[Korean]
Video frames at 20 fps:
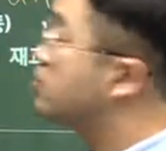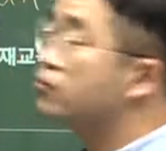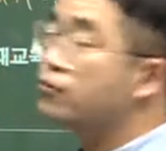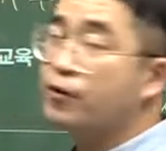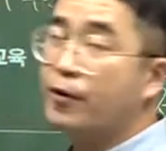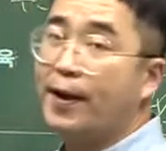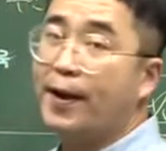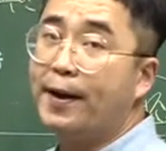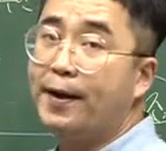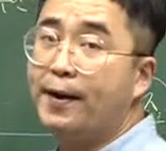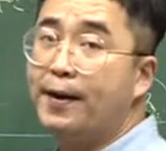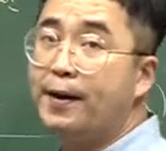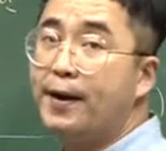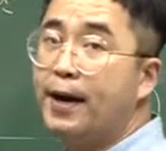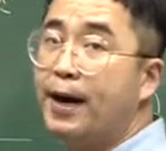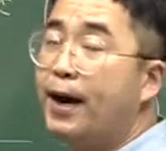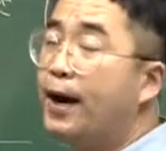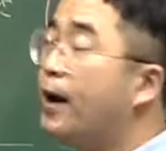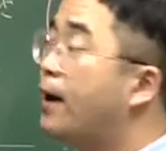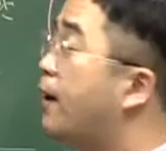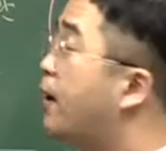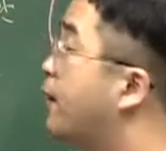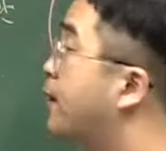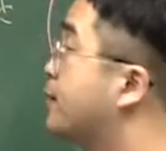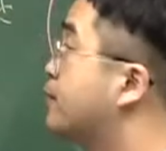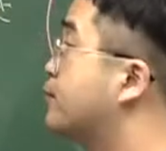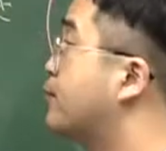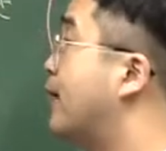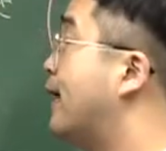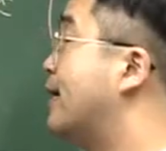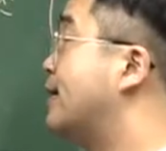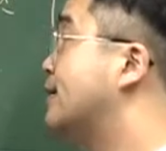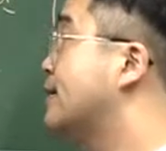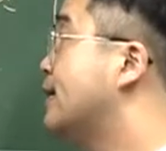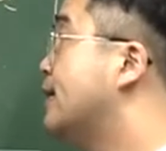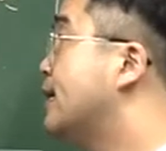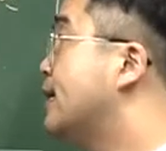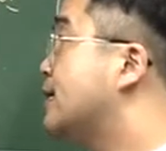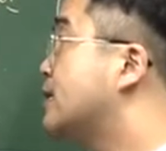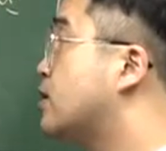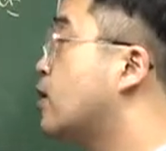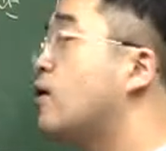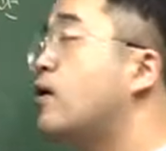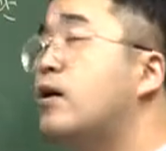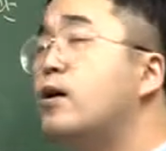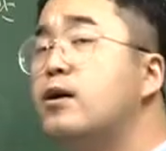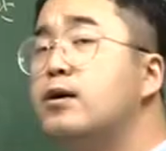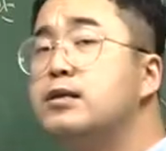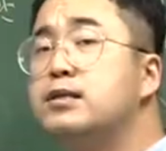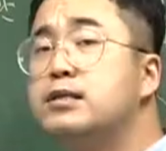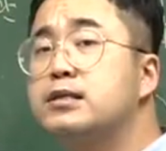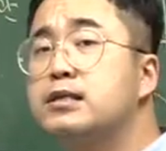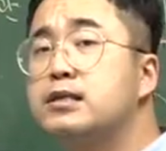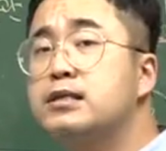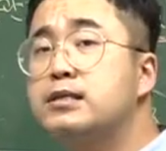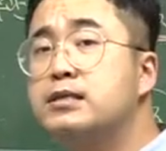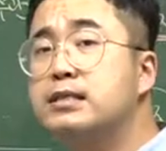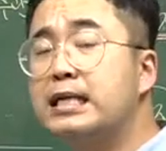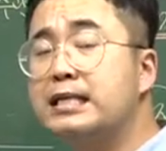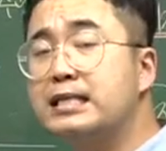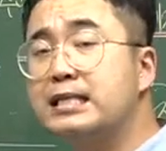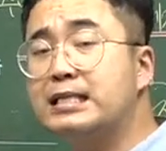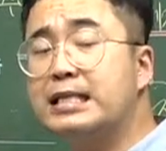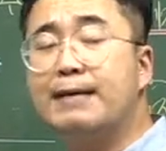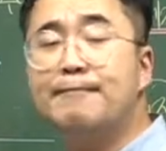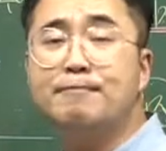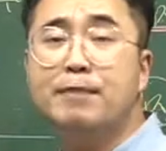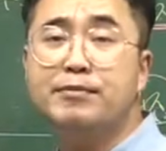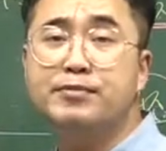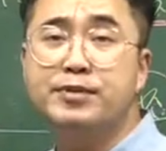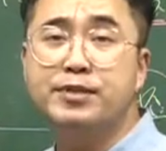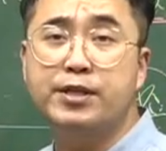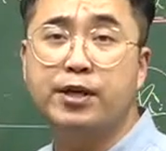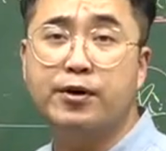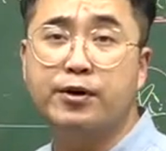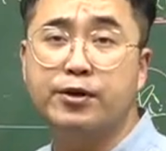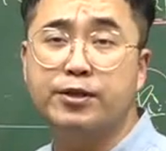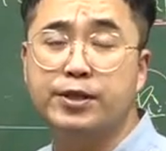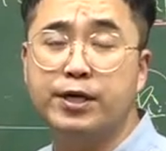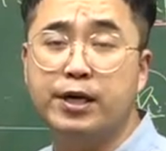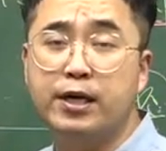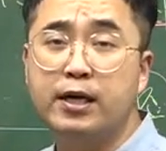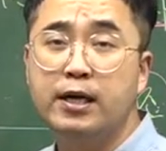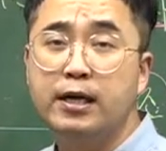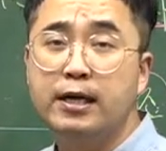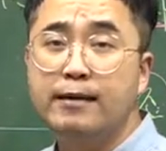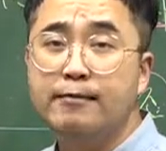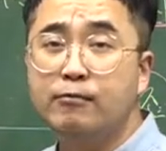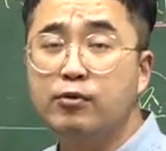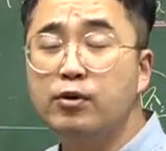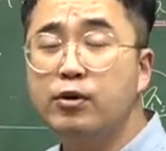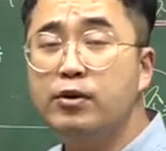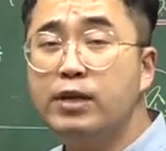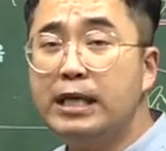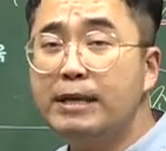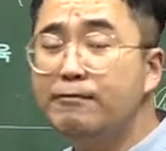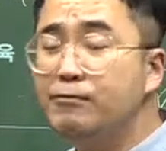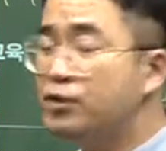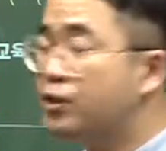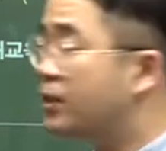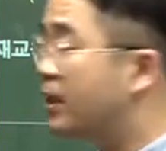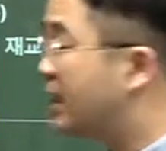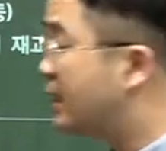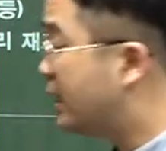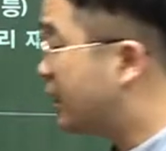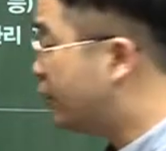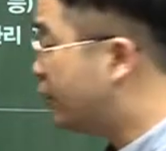등용해요. 어, 그동안 서울들은 사실 참밥 신세였거든요. 물론 임진한